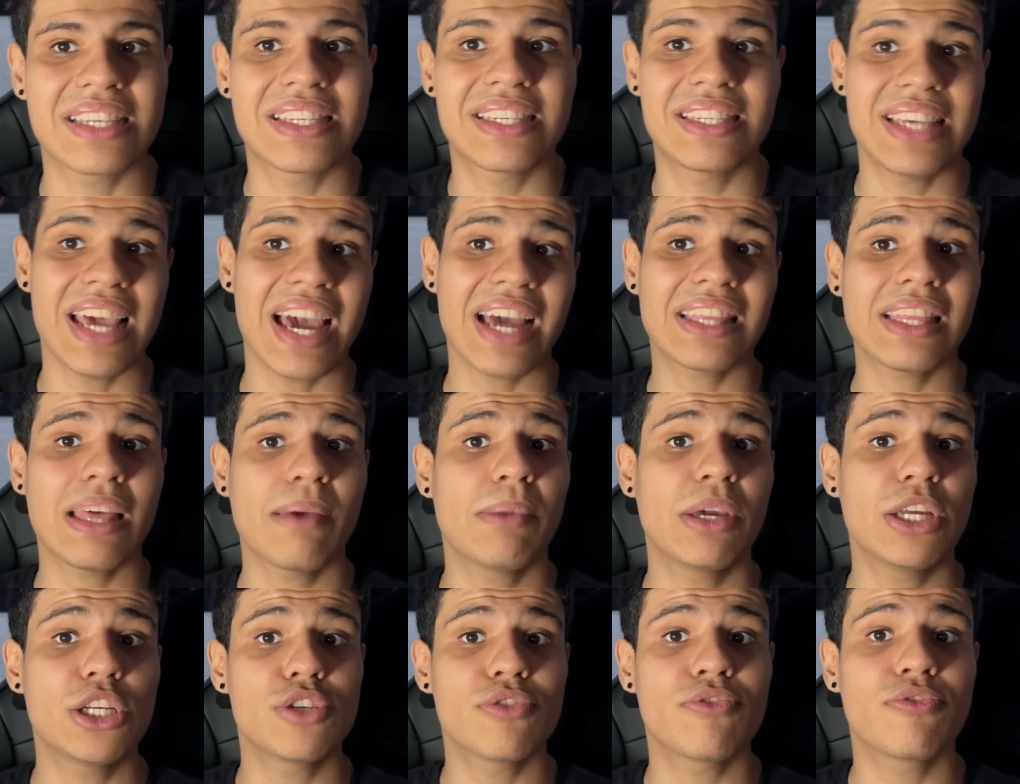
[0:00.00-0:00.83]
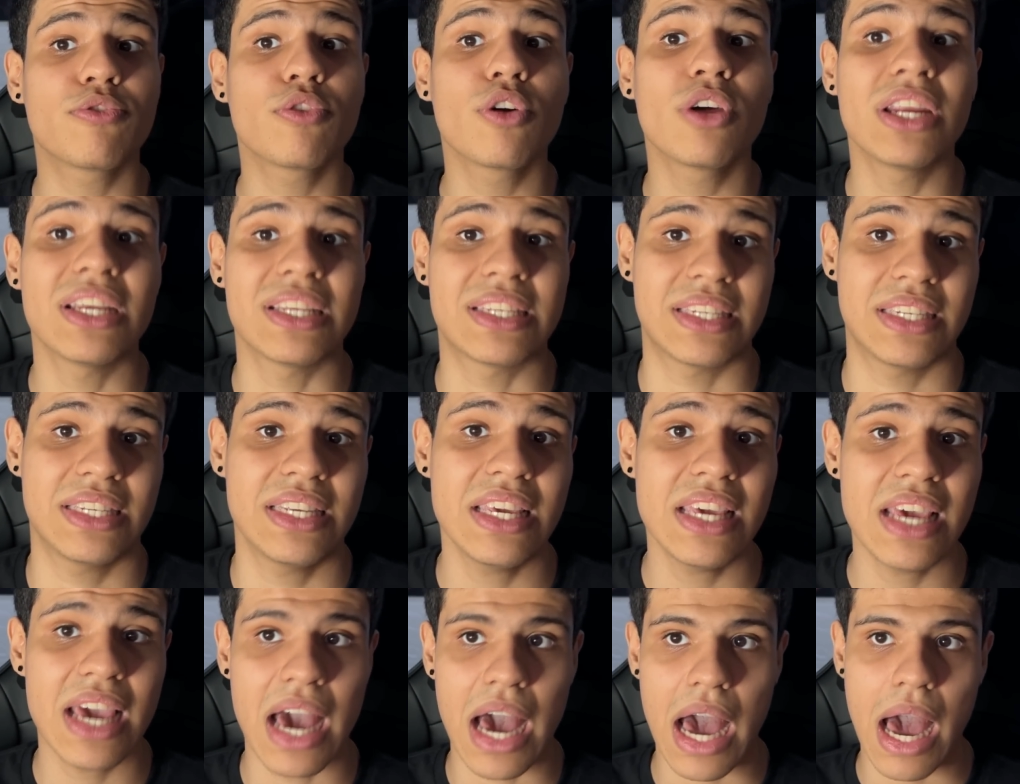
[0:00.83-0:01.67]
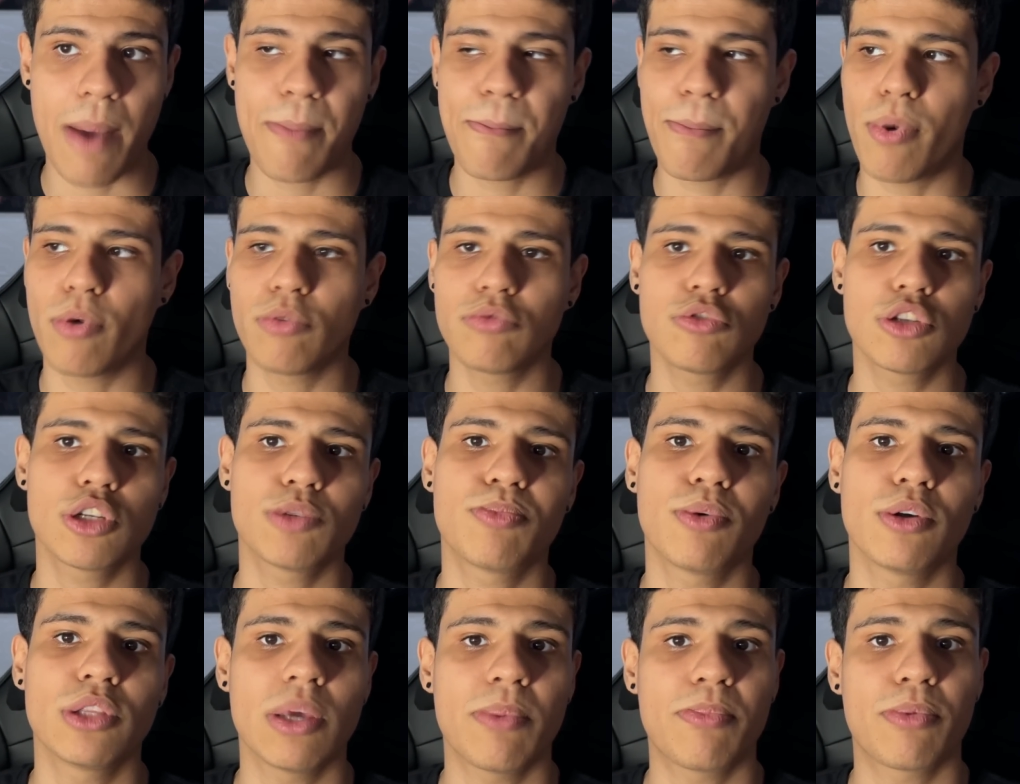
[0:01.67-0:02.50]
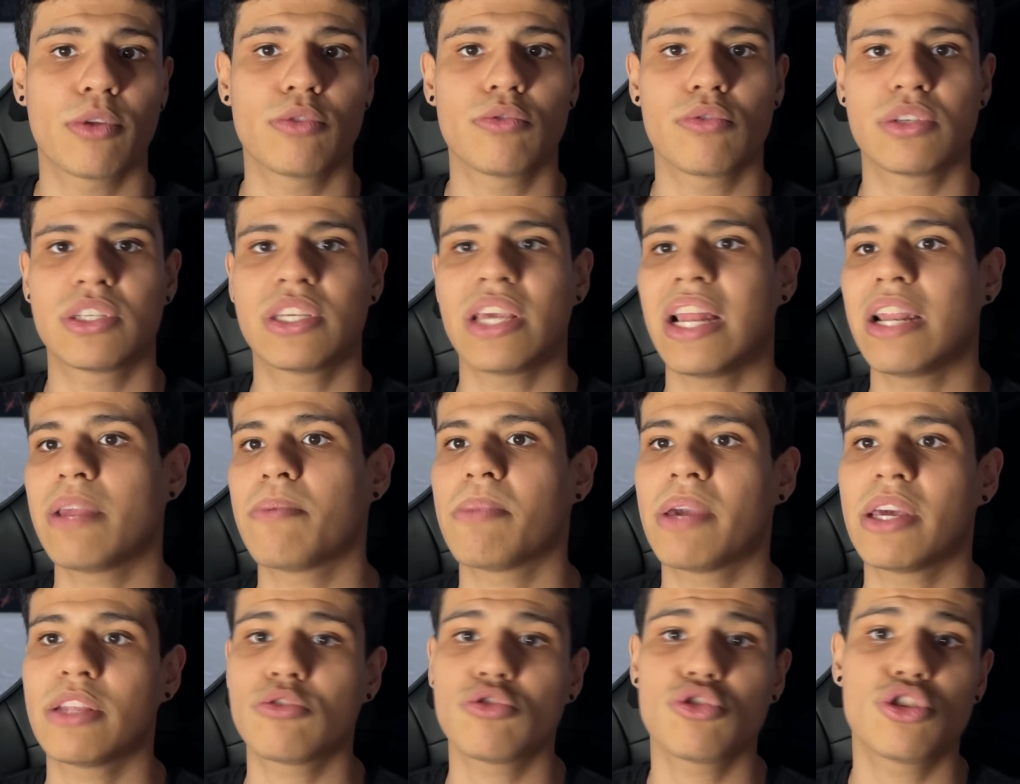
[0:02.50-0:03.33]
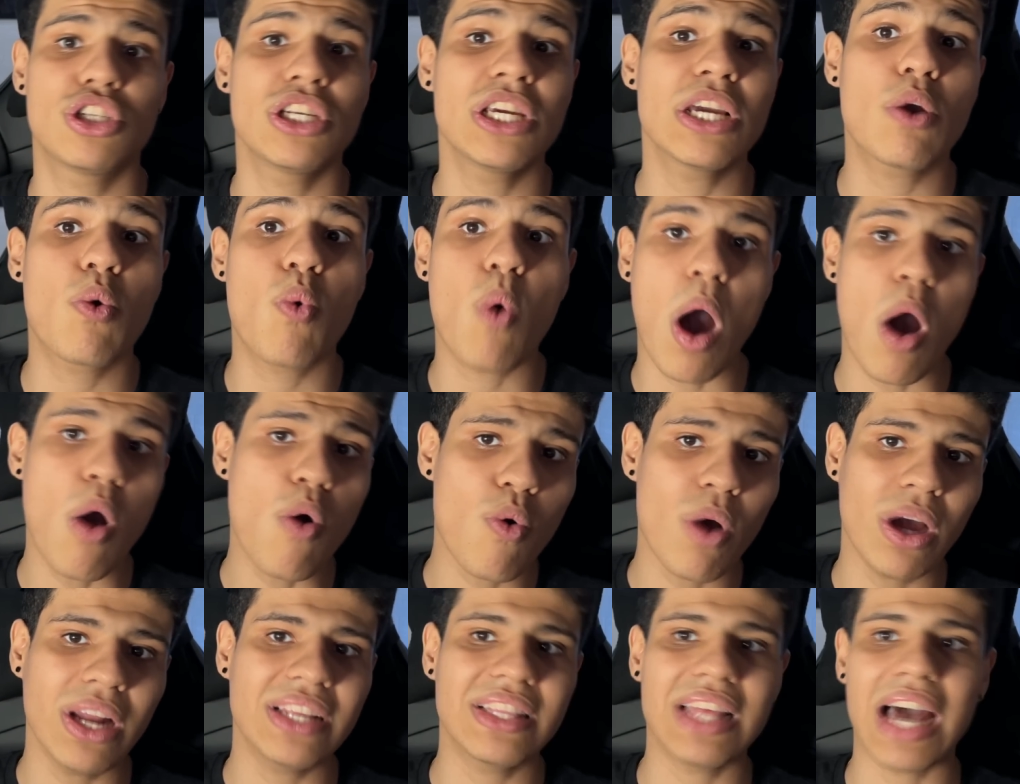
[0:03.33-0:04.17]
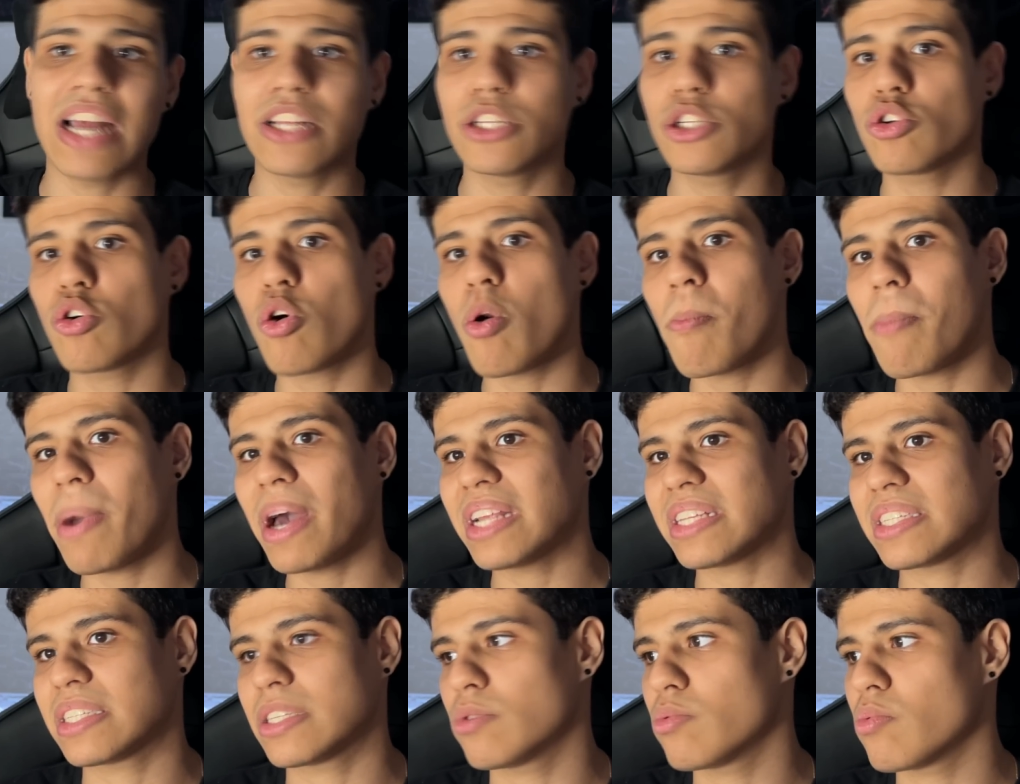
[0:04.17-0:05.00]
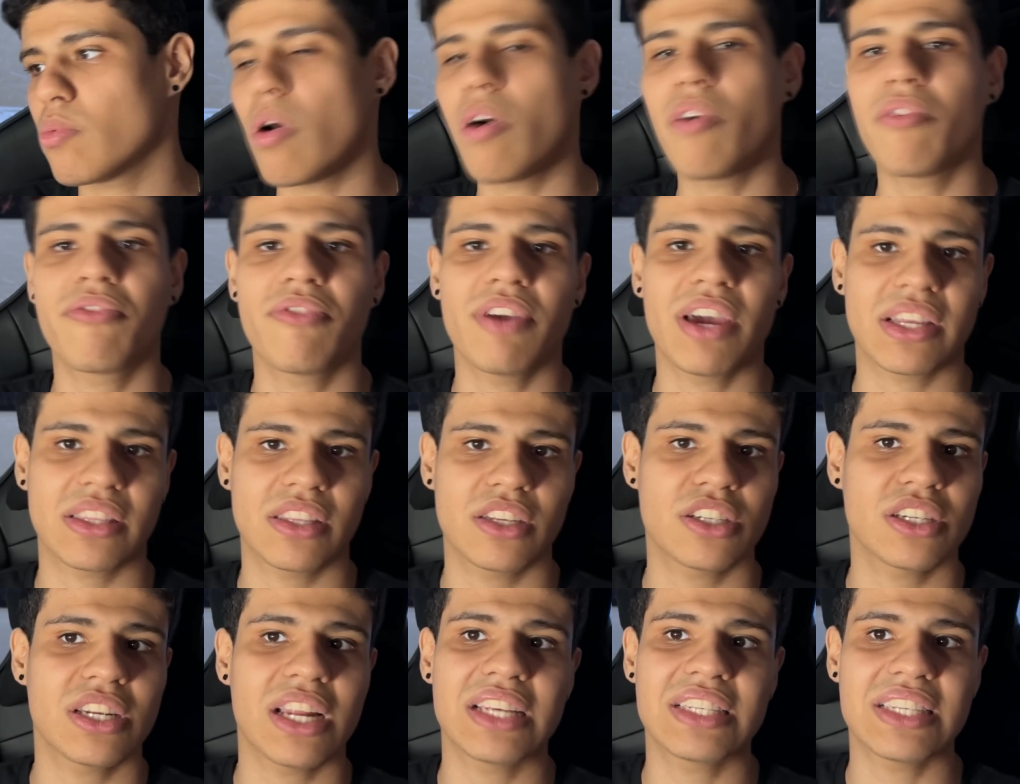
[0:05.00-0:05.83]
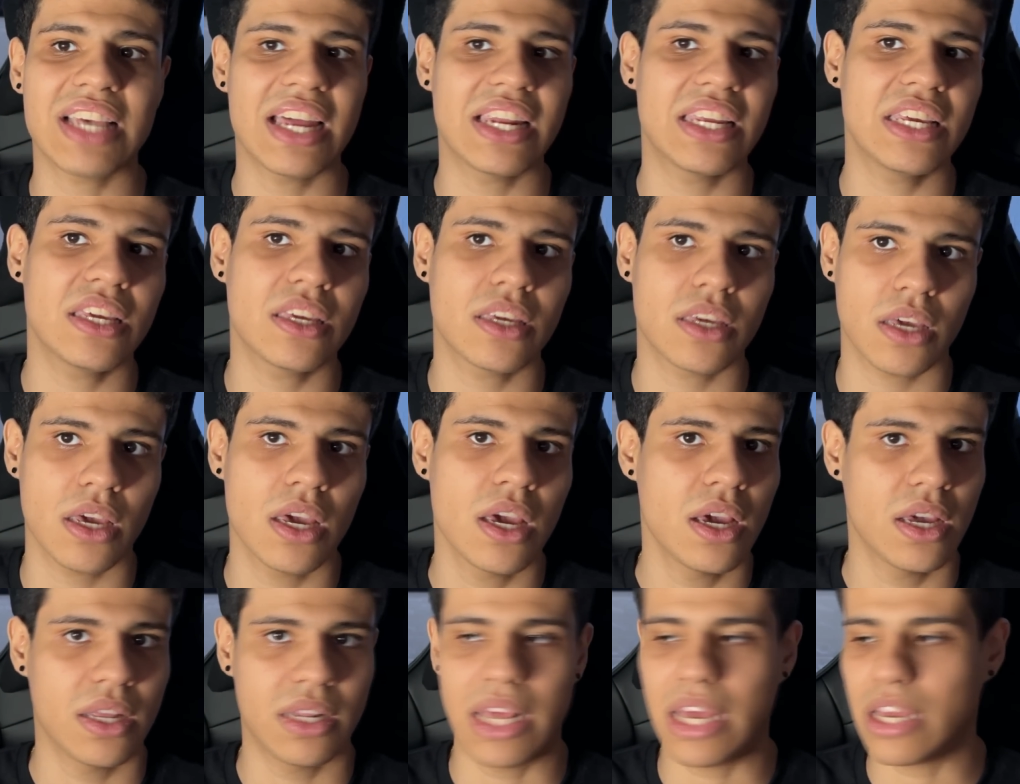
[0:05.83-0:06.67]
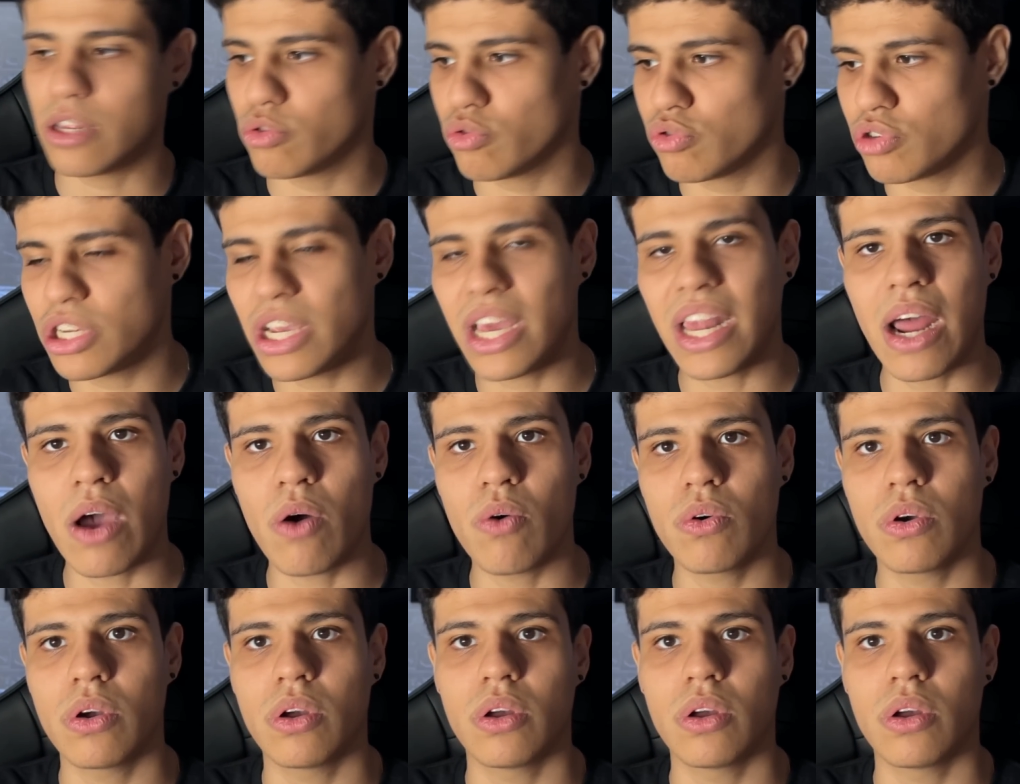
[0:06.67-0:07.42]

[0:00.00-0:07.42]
certamente florescia a ponto de poder produzir alimentos de igual qualidade em comparação com a oferta de Nazarick, né, no geral.